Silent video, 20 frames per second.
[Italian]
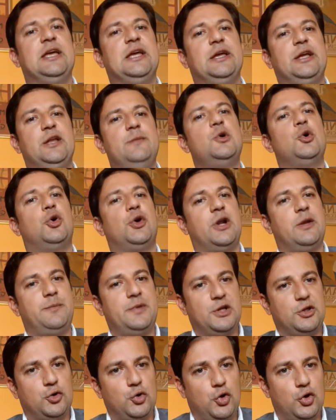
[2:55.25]
il mio
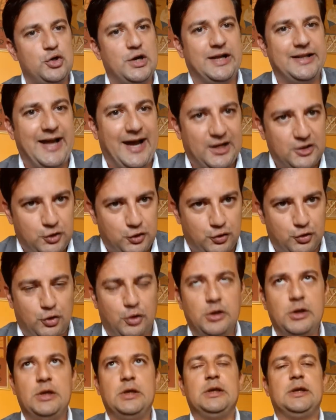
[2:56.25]
repertorio
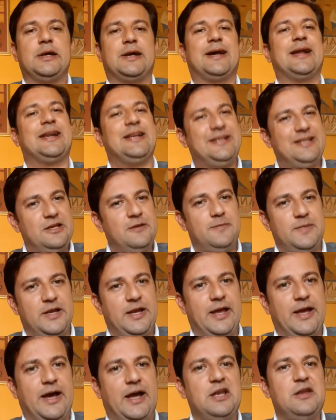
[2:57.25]
adatto
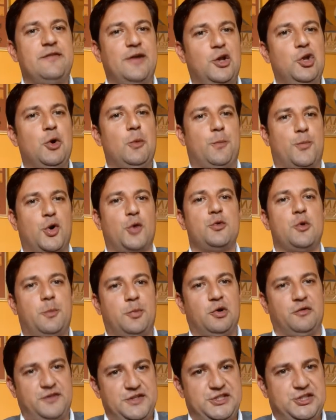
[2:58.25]
credibile a livello proprio
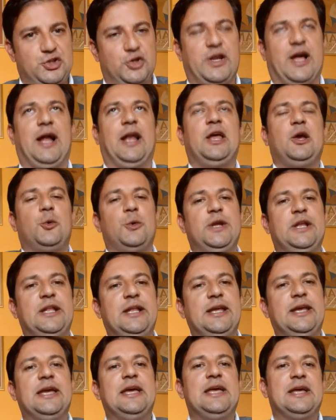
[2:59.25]
professionale,
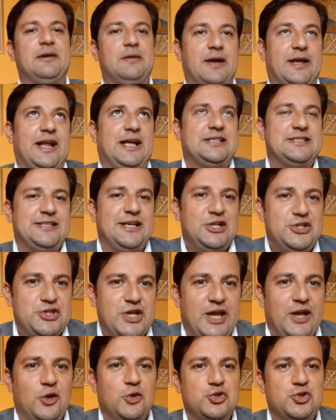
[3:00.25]
quindi grazie al cielo,